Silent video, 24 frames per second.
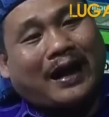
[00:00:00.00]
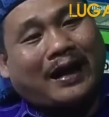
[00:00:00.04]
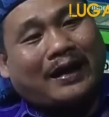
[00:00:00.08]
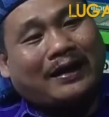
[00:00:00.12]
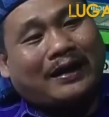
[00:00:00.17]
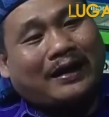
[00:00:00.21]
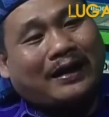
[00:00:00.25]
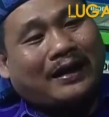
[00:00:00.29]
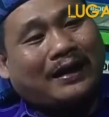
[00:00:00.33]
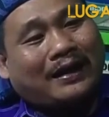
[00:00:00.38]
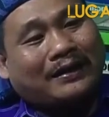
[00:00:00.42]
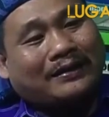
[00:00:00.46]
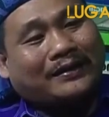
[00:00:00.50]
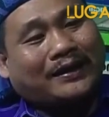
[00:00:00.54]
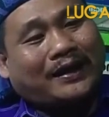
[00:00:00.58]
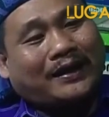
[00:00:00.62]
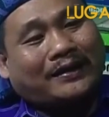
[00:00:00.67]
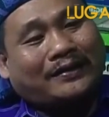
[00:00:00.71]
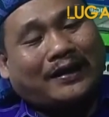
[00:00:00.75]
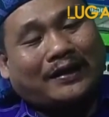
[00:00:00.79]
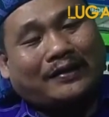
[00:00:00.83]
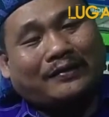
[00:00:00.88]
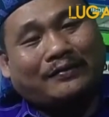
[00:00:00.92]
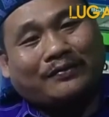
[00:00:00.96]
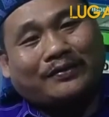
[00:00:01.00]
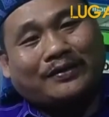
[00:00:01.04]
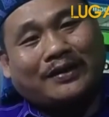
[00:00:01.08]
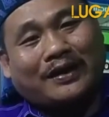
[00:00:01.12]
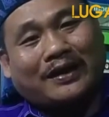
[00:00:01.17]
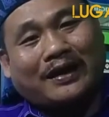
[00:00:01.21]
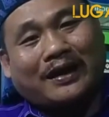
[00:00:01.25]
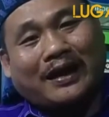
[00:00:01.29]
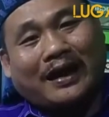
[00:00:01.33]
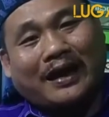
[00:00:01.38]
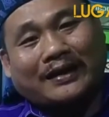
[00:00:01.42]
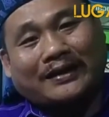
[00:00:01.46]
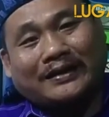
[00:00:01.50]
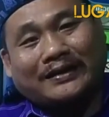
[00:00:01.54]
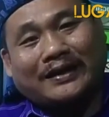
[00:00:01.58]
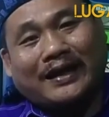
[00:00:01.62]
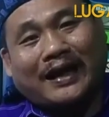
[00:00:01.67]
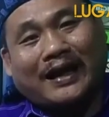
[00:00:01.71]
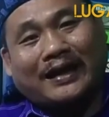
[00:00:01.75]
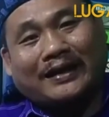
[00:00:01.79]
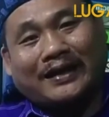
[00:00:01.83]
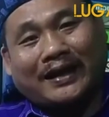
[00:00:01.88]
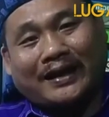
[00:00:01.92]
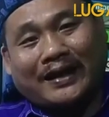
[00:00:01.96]
Uh, salah satunya
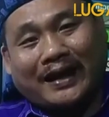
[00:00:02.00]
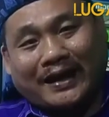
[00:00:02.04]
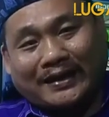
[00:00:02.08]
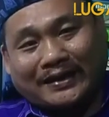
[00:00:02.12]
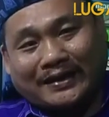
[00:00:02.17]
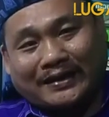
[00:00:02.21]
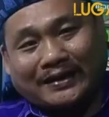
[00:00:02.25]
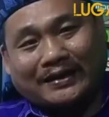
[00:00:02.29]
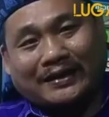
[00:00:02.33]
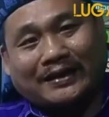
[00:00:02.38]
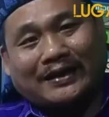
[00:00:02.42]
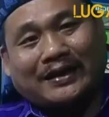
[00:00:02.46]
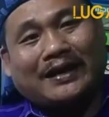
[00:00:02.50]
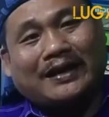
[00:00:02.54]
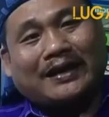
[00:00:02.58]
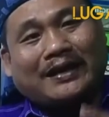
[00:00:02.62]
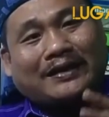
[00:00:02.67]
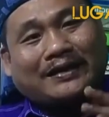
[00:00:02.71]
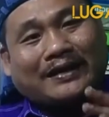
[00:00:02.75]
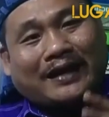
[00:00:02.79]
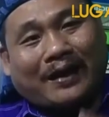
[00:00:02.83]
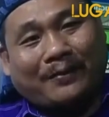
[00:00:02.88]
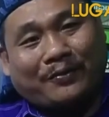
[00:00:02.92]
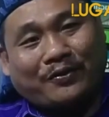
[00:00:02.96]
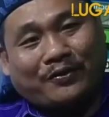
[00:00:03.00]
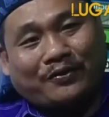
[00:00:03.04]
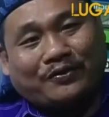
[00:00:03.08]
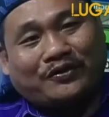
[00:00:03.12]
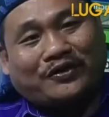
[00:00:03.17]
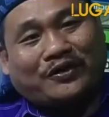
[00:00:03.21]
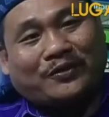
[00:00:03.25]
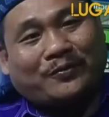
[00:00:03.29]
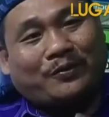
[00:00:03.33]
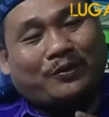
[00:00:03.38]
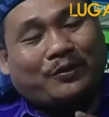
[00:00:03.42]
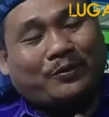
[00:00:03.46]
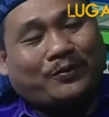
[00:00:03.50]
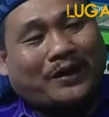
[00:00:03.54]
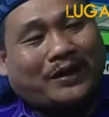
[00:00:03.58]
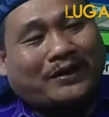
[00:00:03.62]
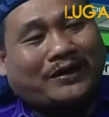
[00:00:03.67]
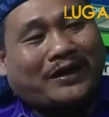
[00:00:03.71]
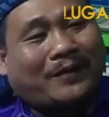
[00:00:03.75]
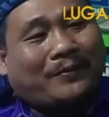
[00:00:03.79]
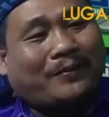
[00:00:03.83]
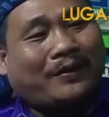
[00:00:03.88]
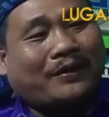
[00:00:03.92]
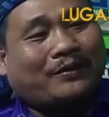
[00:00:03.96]
Adinda Handayani. Namun sebelumnya
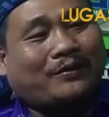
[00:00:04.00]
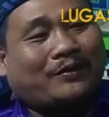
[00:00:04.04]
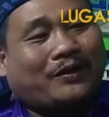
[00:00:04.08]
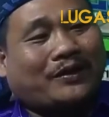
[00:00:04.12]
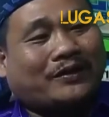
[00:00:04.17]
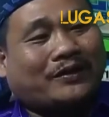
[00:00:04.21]
sahabat Lugas